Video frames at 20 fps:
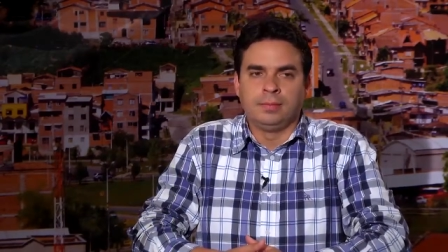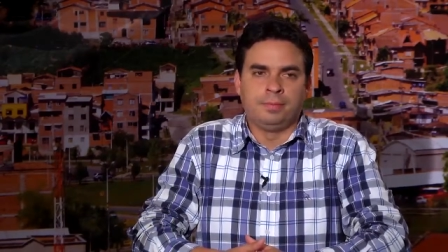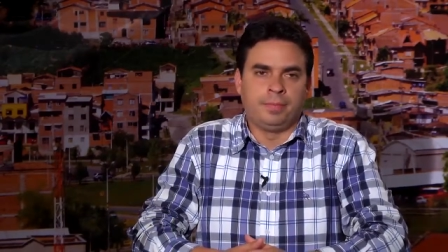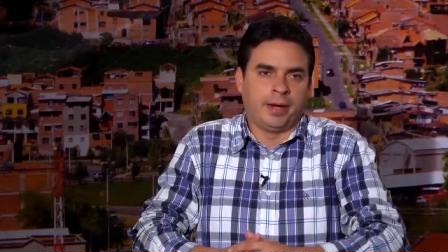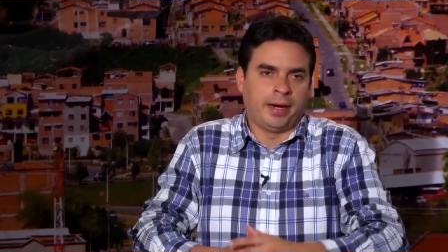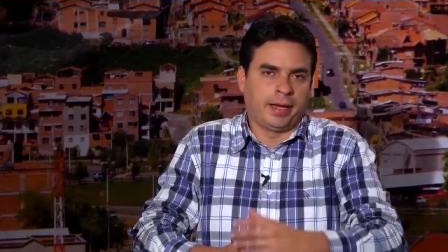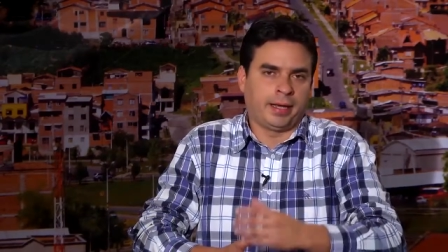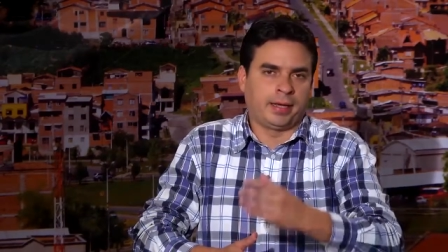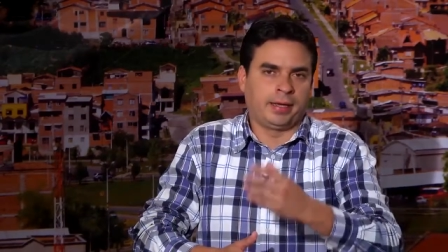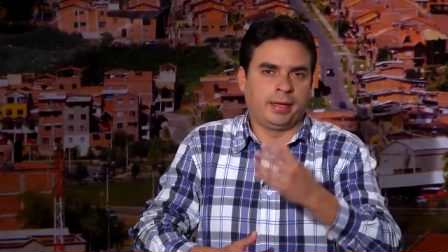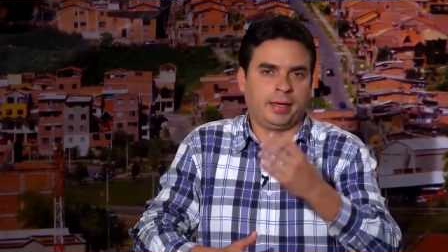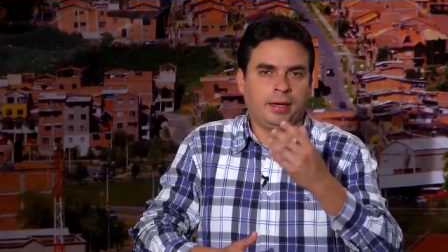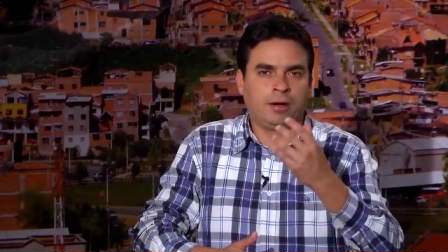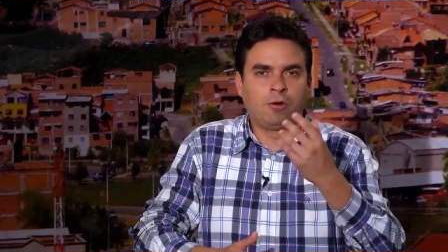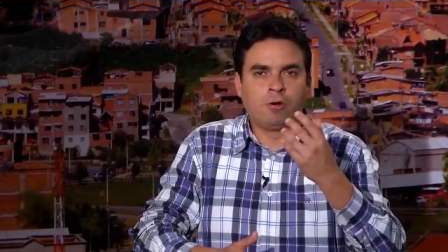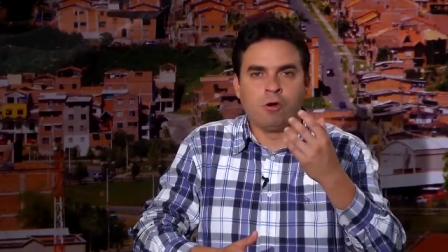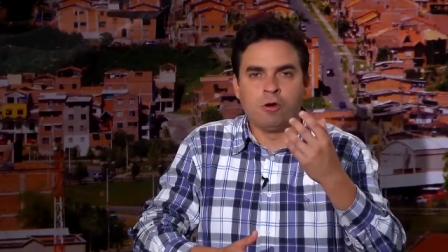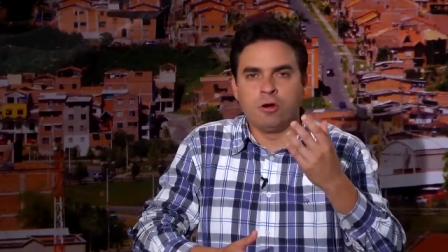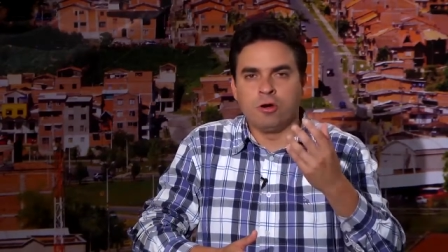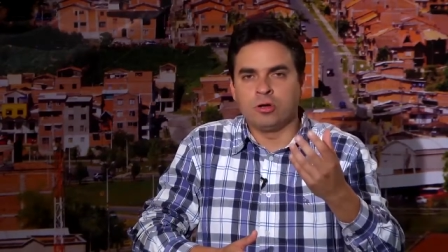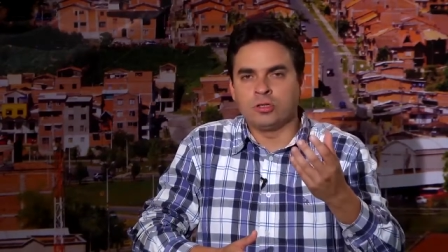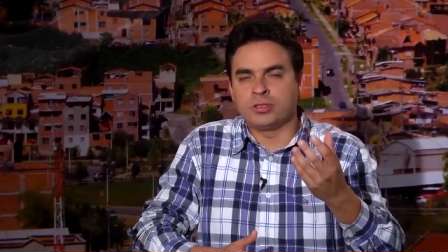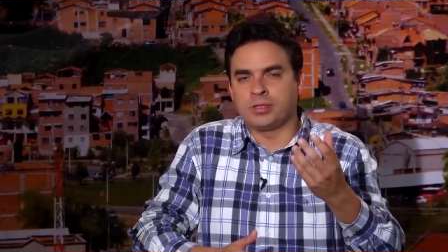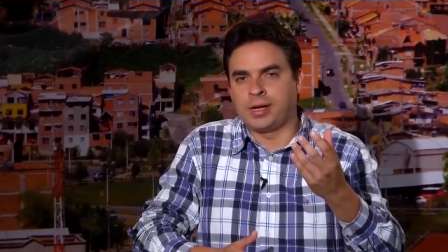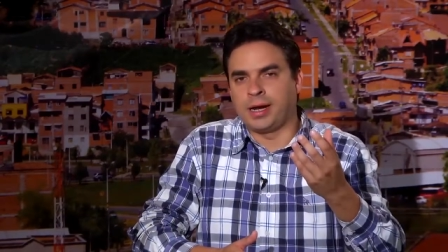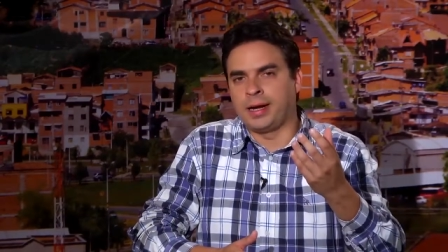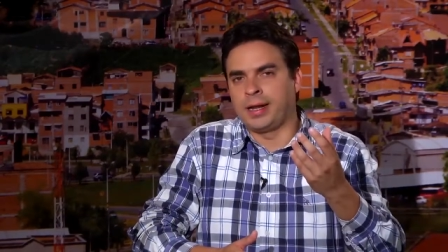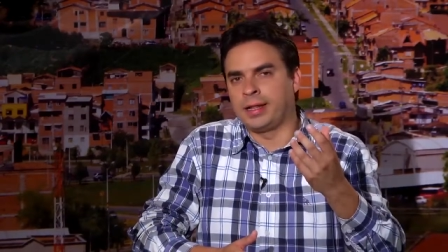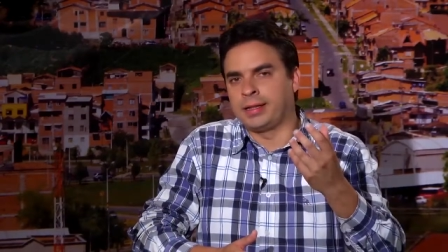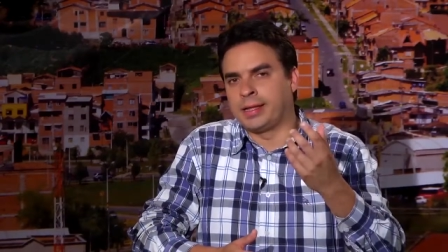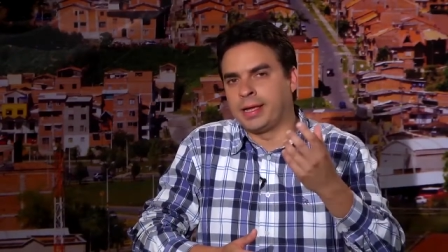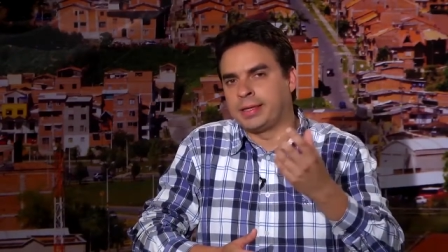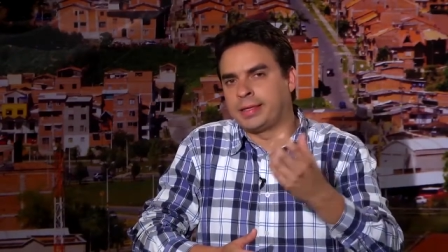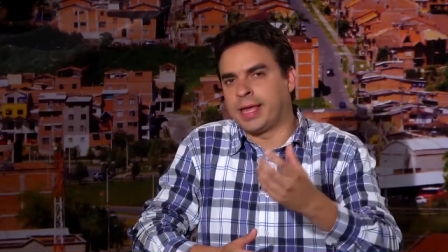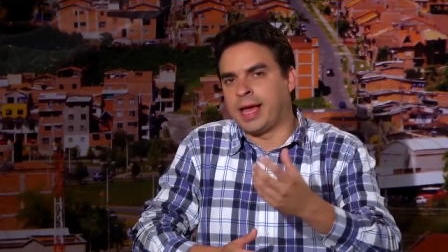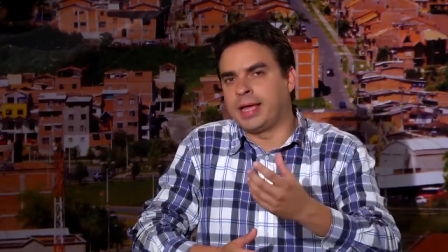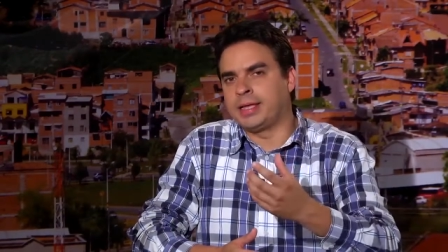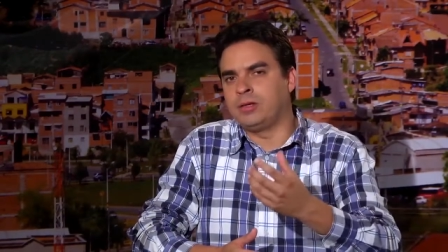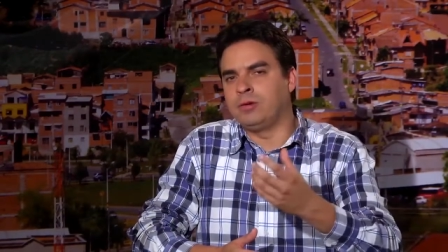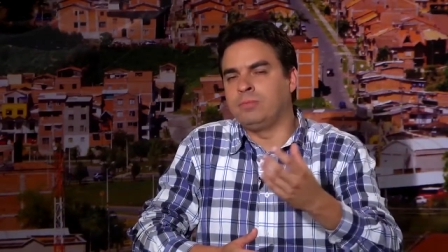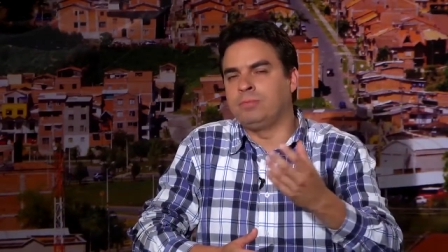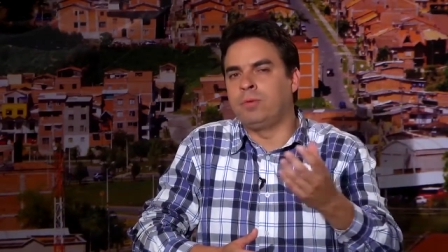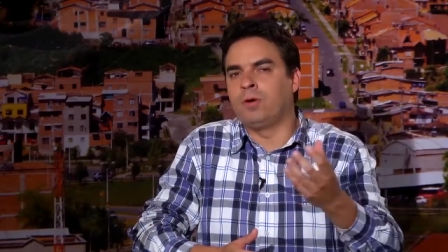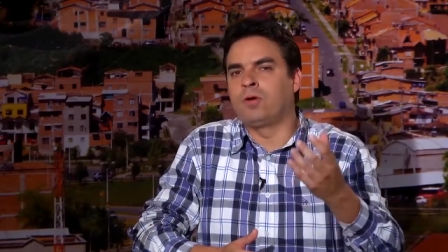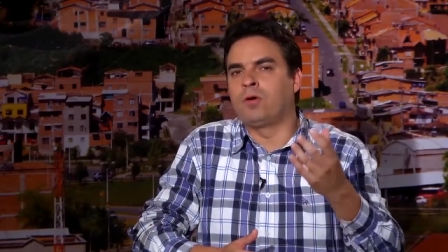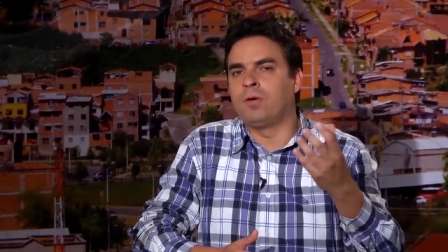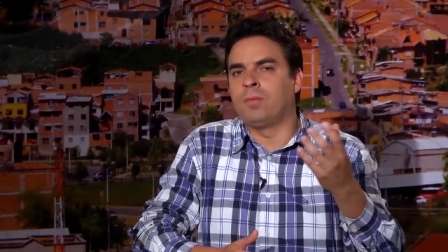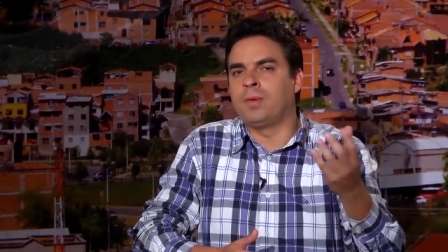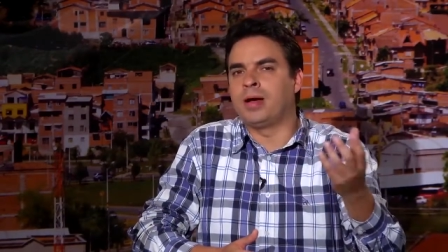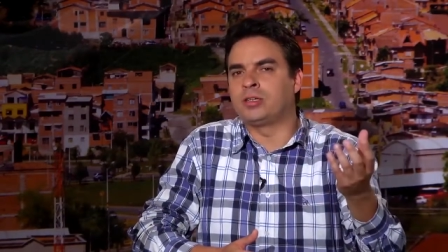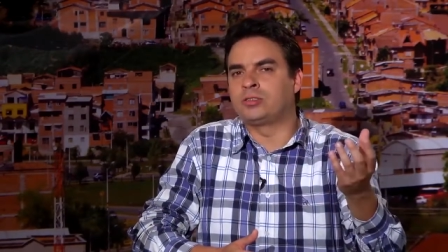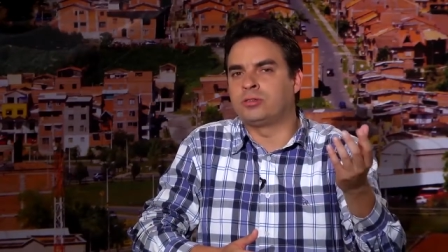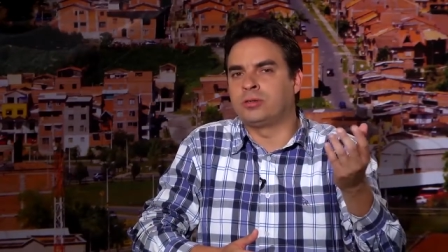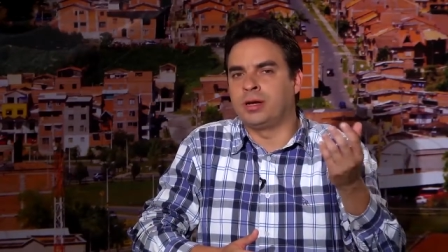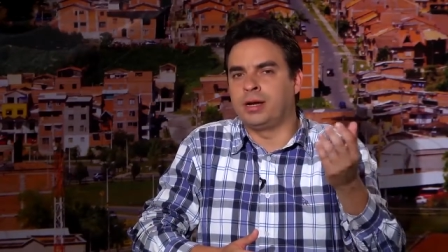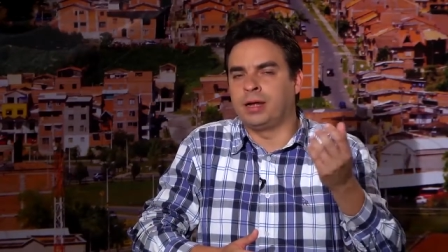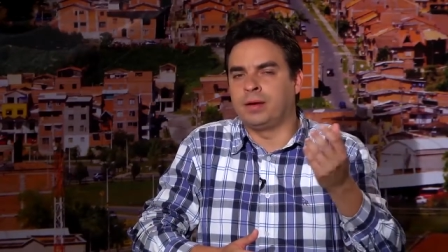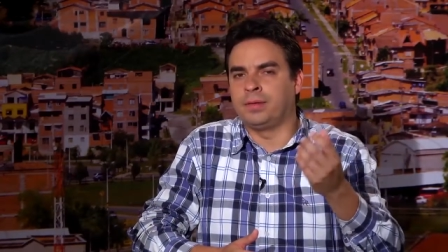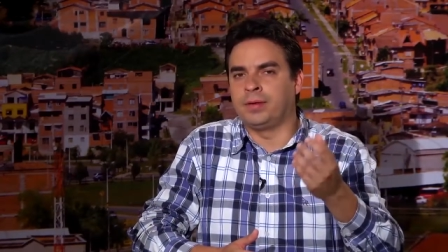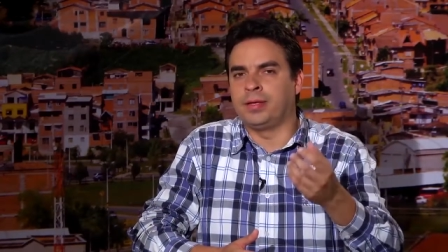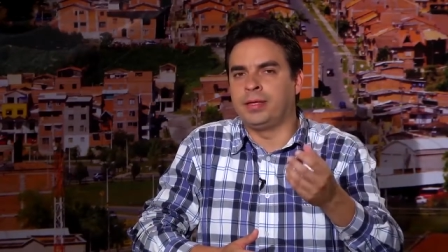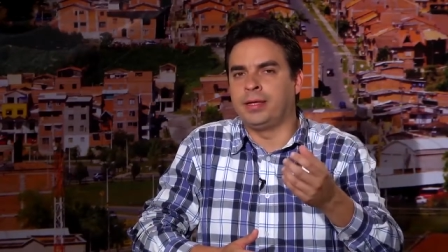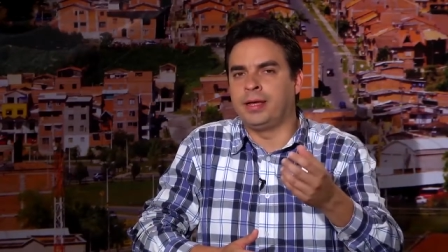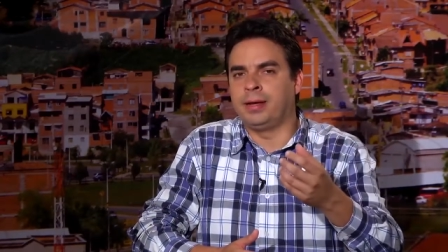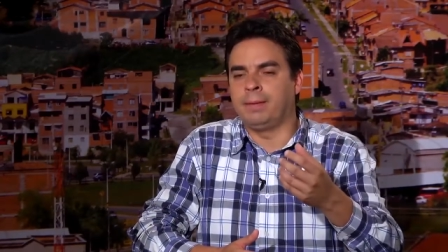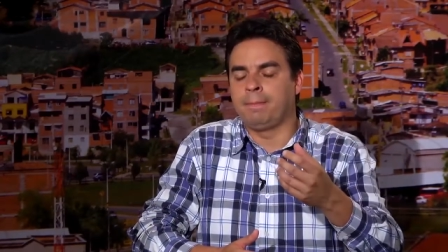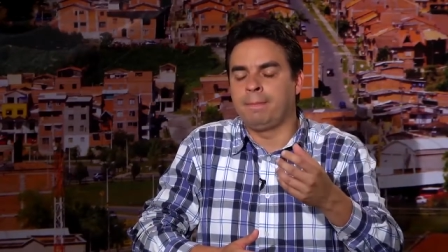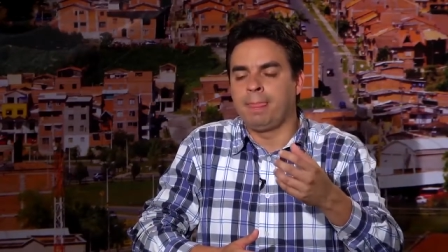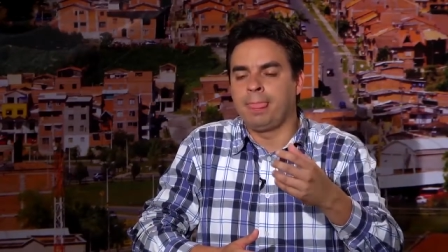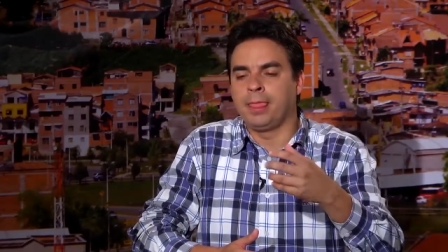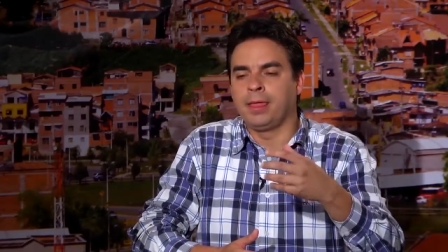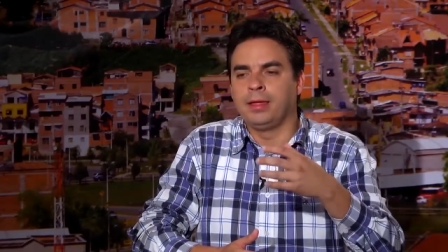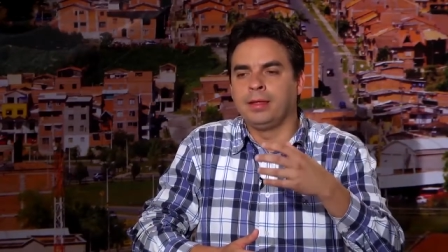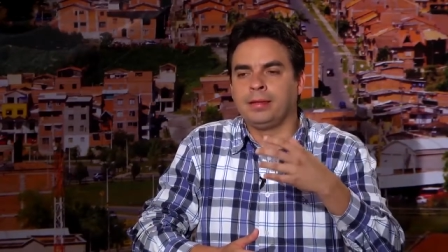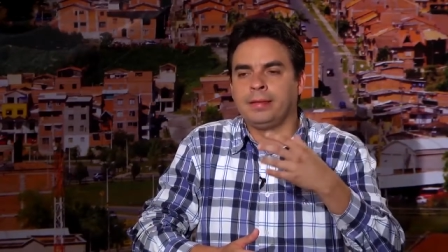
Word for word: para que conozcan en detalle un poco más sobre la vida